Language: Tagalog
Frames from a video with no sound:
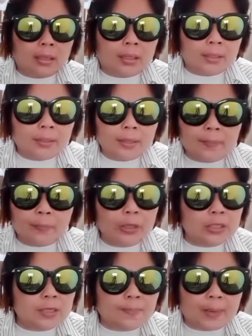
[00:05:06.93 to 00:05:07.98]
Hindi po
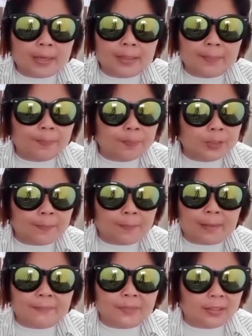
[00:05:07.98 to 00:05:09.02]
yan sa, panip, sa
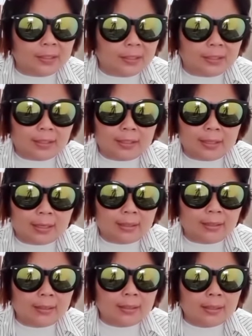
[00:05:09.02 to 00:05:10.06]
pante
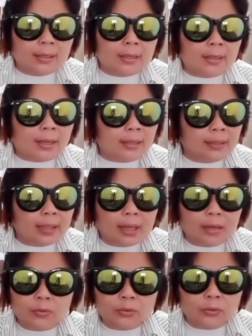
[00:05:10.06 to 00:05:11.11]
tinitingnan. Kahit
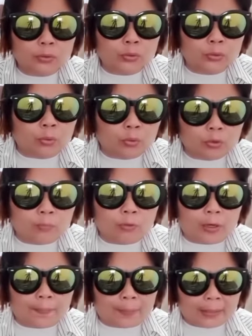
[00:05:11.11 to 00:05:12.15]
anong suot mo
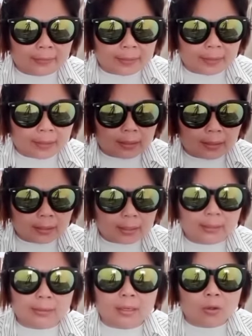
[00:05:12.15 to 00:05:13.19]
na pante,
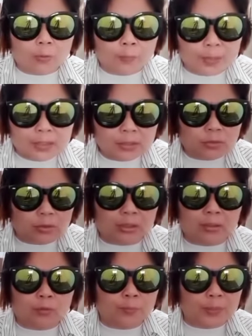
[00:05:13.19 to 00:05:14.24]
kahit dalawang bisis,
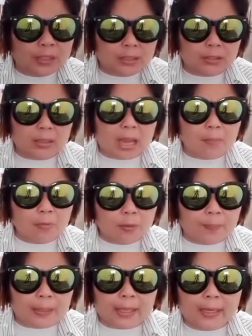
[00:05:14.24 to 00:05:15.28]
tatlong bisis, amoy
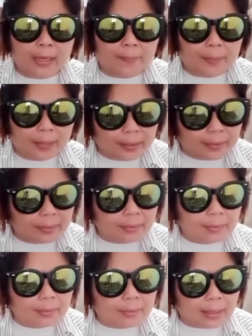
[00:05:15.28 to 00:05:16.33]
patay ka pa rin.
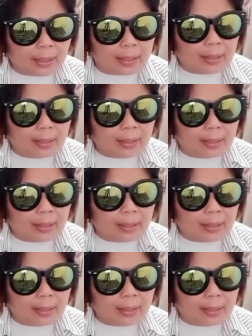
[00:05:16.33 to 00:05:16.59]
Ha?